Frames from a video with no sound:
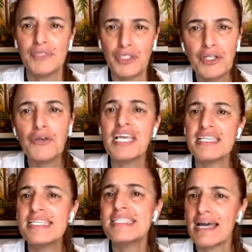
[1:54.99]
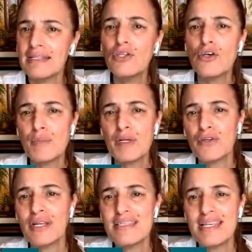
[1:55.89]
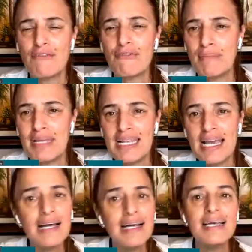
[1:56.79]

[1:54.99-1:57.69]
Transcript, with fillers: Yo creo que así sean dos personas en la familia,